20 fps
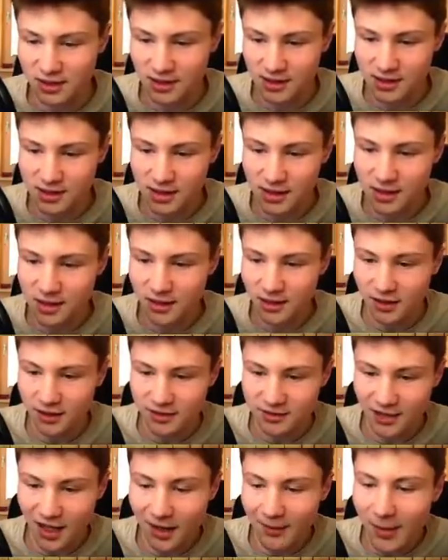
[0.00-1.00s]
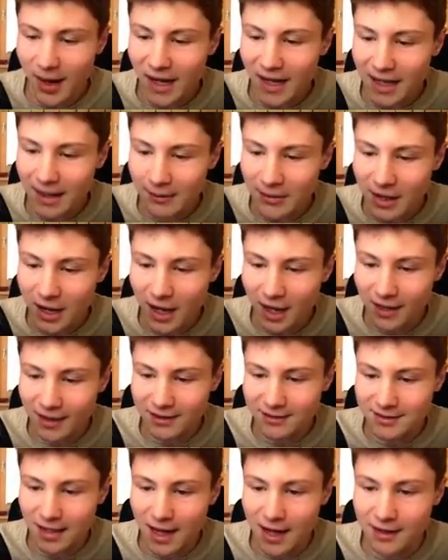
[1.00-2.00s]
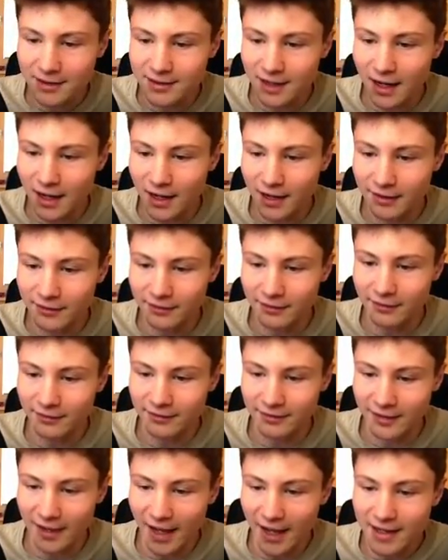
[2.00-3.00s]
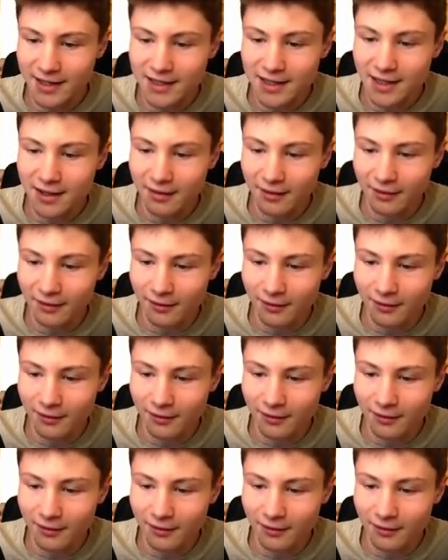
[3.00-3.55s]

killt. So, mein lieben Junge, da hinten. Na, ihr?